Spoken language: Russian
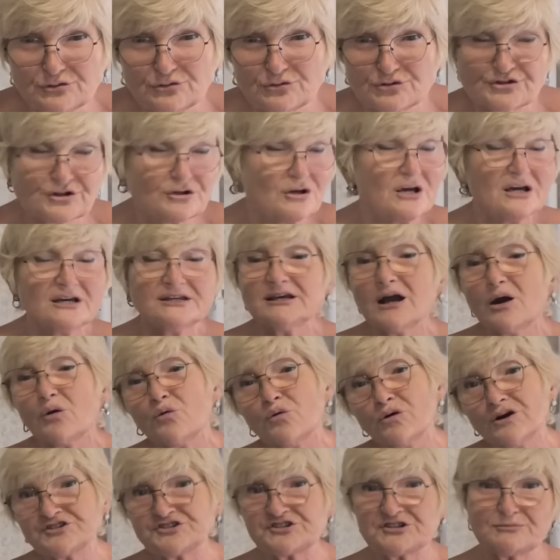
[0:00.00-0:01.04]
кушаю. Я
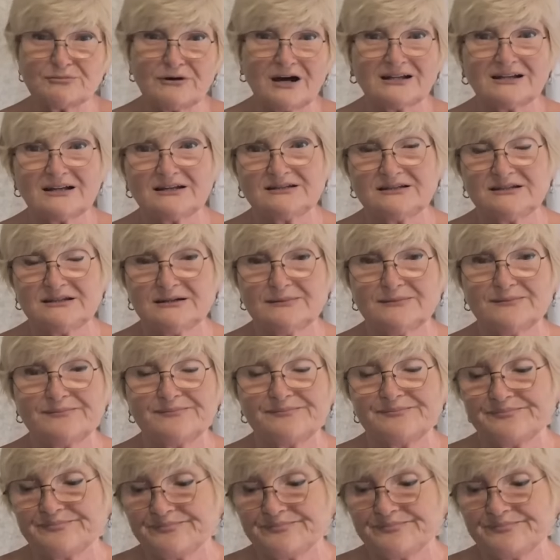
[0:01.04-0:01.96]
очень мало ем.